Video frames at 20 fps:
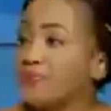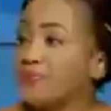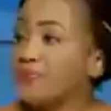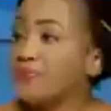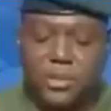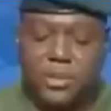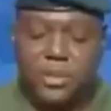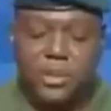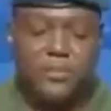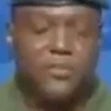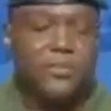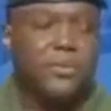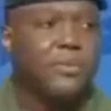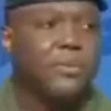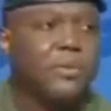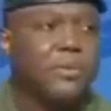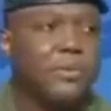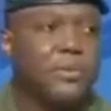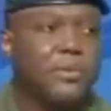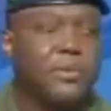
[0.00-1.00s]
Merci
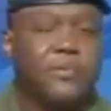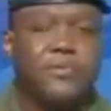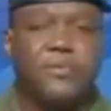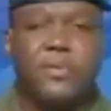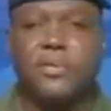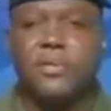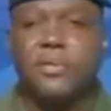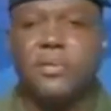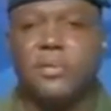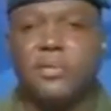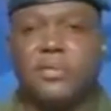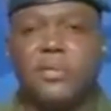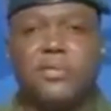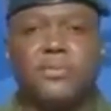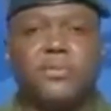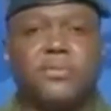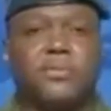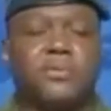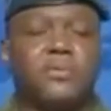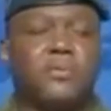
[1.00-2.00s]
infiniment. Face à
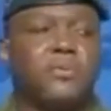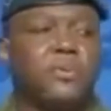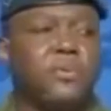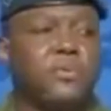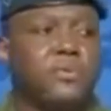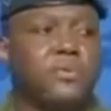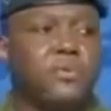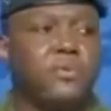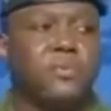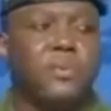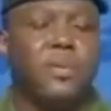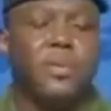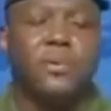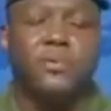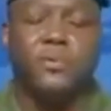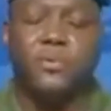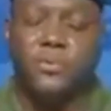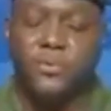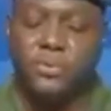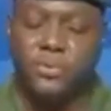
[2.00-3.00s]
cette situation
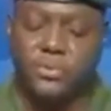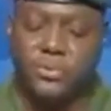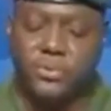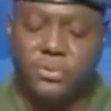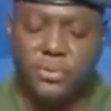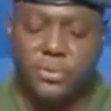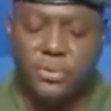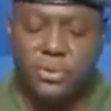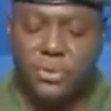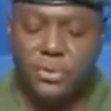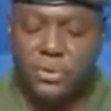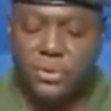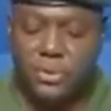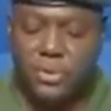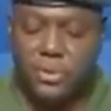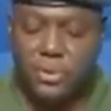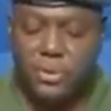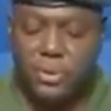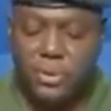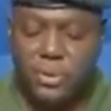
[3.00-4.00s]
malencontreuse,
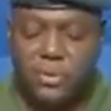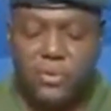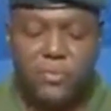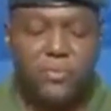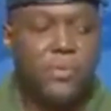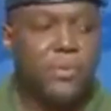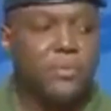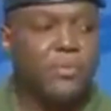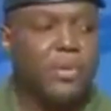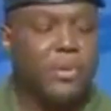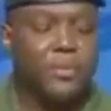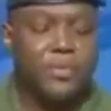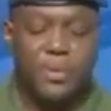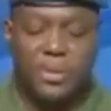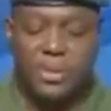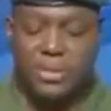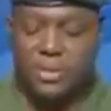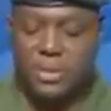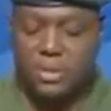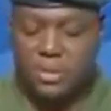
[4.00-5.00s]
le gouvernement a
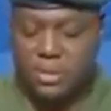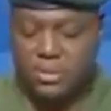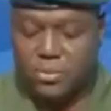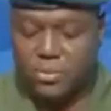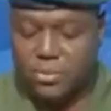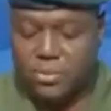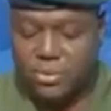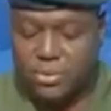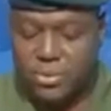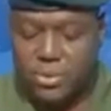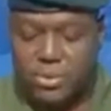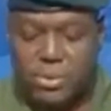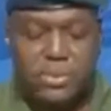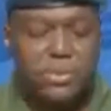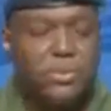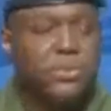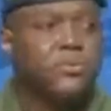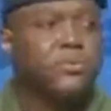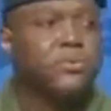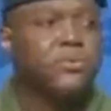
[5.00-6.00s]
pris un certain nombre de
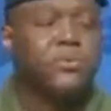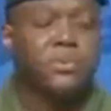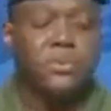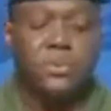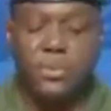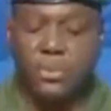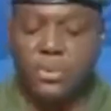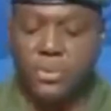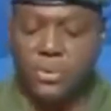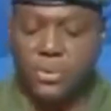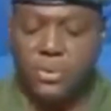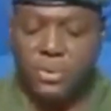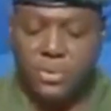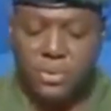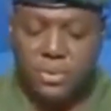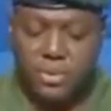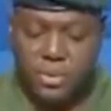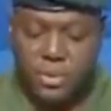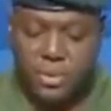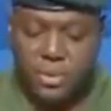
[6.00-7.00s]
décisions
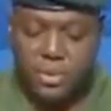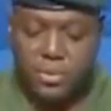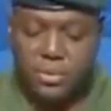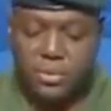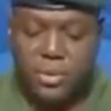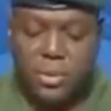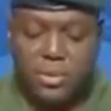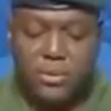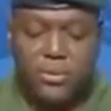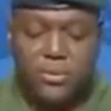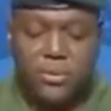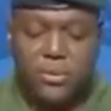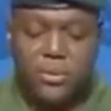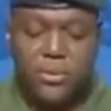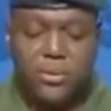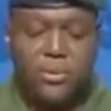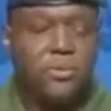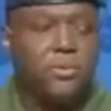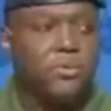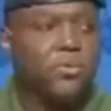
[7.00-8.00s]
euh, dont la
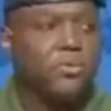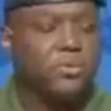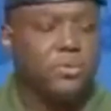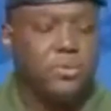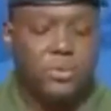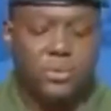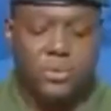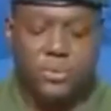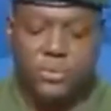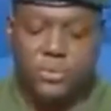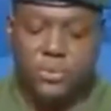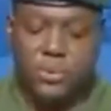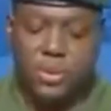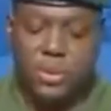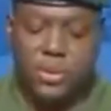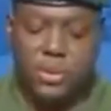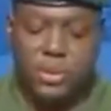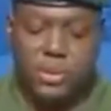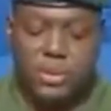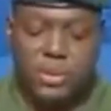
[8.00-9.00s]
teneur euh,
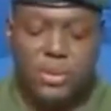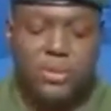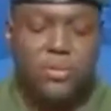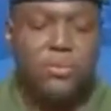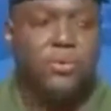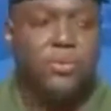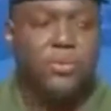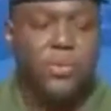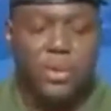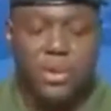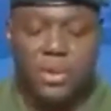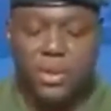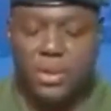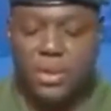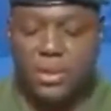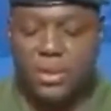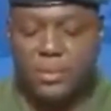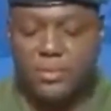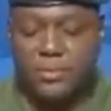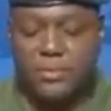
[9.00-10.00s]
suit dans le
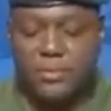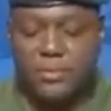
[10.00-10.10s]
communiqué